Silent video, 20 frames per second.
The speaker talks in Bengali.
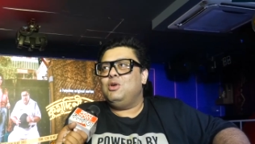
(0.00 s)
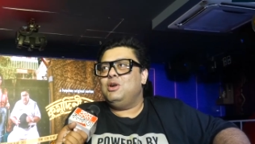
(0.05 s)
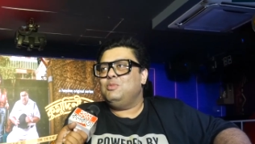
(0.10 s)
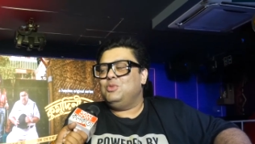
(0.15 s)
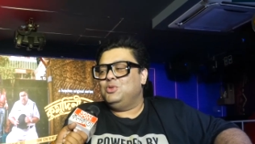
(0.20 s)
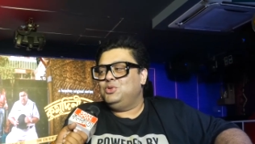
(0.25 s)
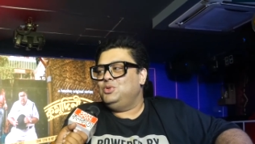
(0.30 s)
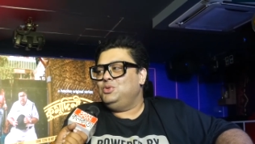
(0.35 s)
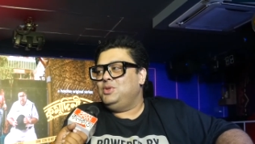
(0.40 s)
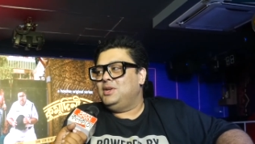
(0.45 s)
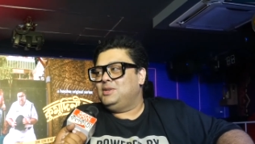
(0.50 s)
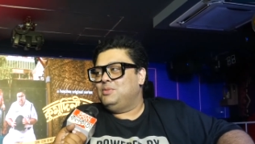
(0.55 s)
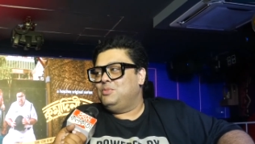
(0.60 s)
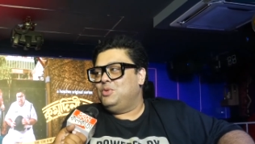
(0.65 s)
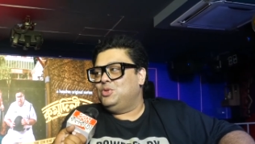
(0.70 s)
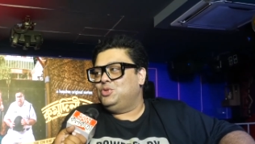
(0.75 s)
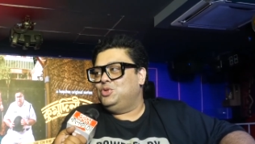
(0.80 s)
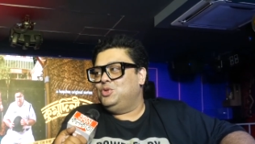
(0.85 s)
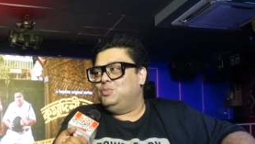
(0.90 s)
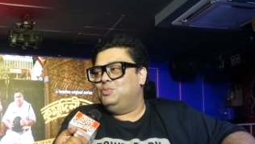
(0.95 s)
হওয়ার মতোই তো একটা
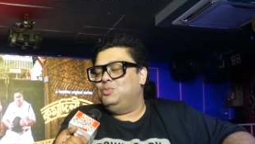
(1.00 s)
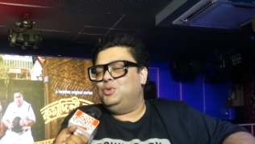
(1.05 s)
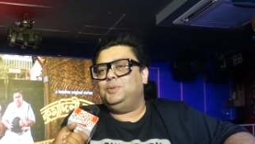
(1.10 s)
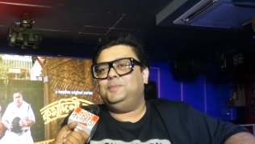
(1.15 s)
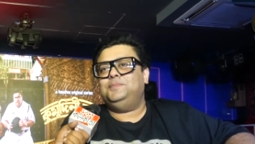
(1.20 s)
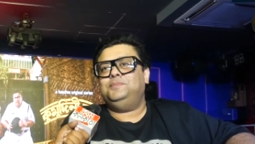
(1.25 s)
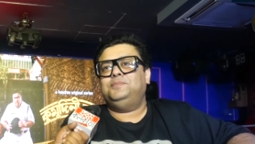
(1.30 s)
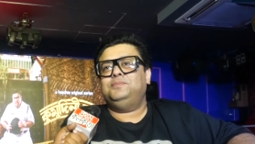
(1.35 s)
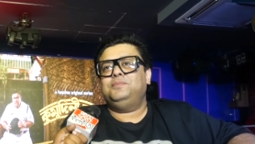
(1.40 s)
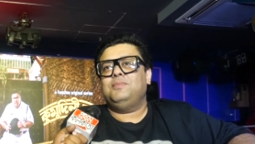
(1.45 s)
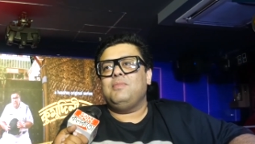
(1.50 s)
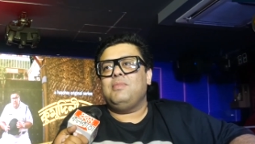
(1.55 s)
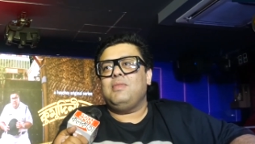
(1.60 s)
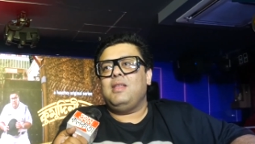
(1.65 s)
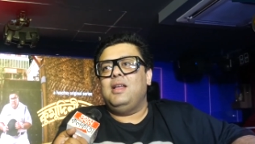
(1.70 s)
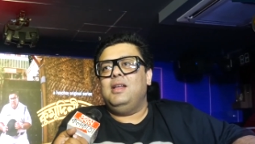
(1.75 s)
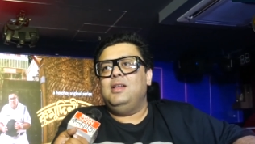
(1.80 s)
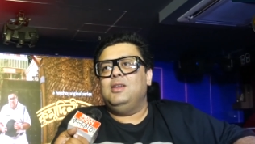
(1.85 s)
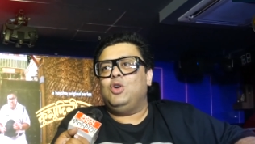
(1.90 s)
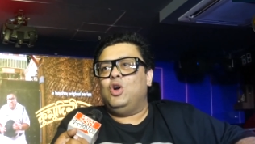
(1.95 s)
বক্তব্য
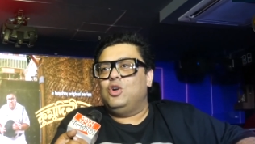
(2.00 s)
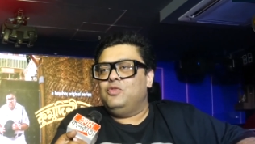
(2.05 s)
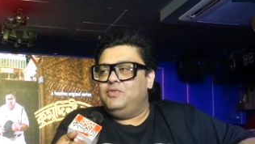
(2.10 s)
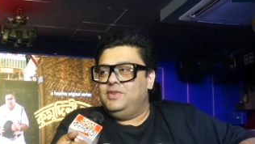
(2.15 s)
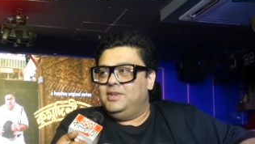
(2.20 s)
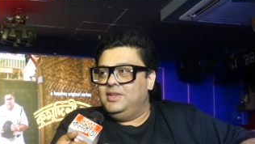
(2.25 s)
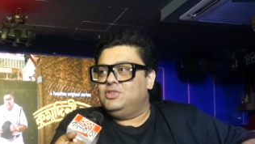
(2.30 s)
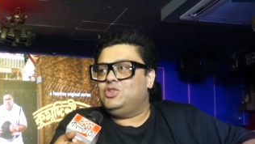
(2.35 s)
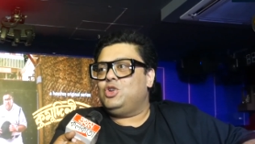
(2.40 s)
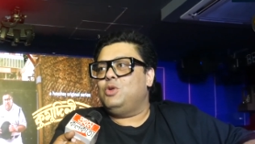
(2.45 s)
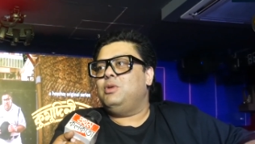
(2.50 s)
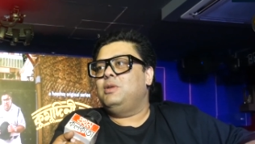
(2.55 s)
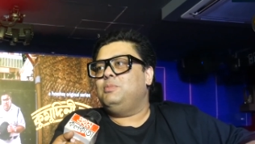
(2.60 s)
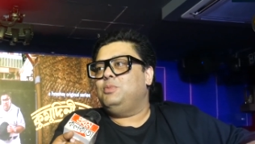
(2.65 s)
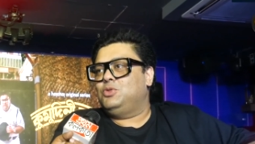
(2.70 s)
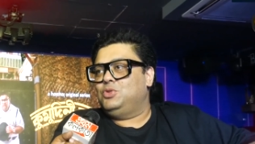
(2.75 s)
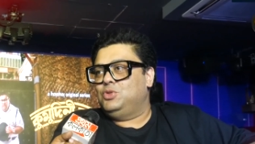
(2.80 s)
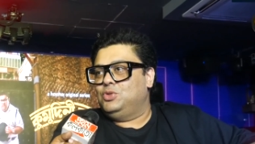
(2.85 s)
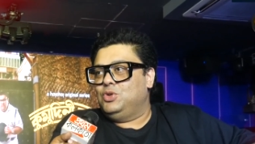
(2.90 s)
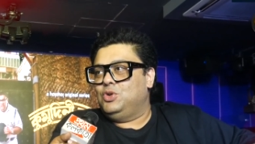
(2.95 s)
কনফিডেন্স সবাই
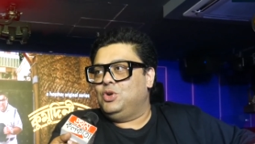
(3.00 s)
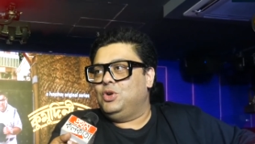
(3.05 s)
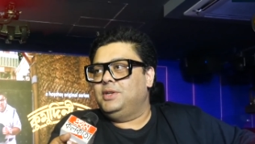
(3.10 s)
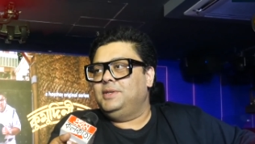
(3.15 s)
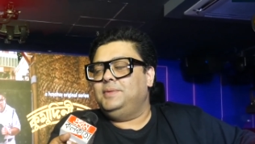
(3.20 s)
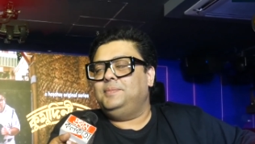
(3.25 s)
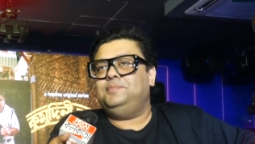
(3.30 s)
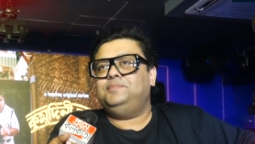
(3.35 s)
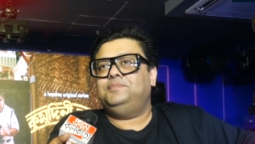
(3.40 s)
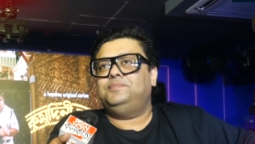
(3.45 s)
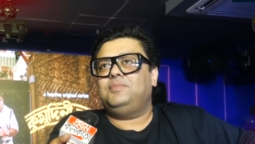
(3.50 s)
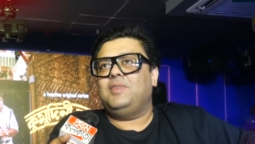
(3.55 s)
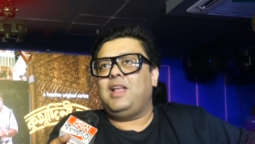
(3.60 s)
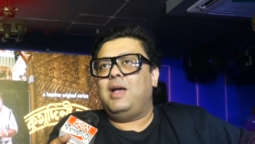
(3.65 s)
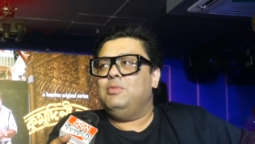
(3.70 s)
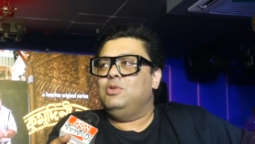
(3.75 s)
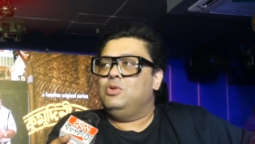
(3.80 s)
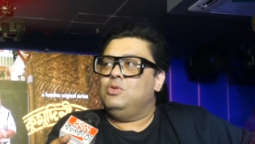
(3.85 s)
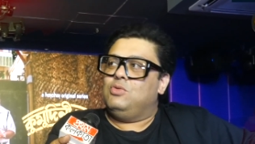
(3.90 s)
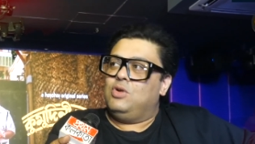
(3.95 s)
পছন্দ করেন
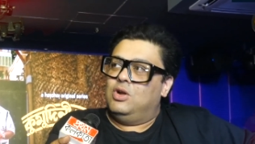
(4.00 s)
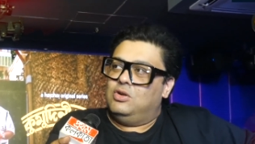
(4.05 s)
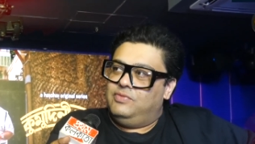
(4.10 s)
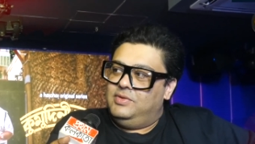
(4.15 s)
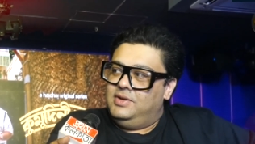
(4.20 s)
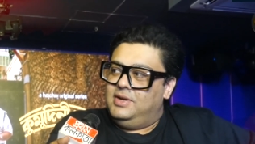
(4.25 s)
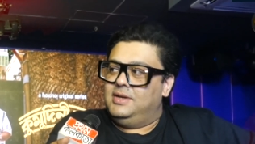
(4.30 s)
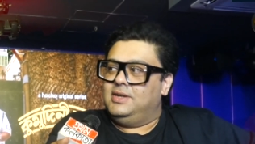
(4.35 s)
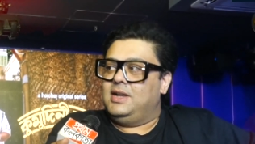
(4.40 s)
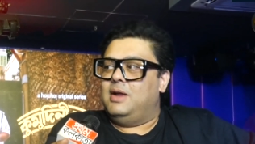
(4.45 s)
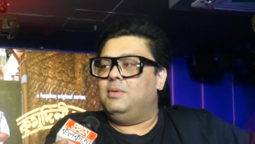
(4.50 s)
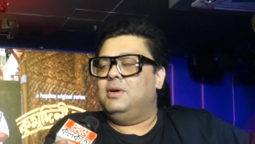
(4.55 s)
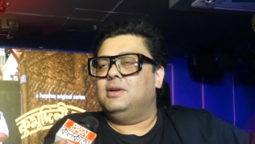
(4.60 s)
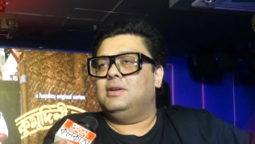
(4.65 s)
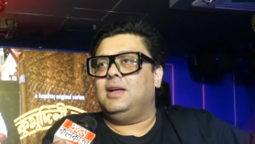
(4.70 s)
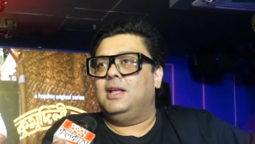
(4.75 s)
আমি খুব কনফিডেন্ট আমার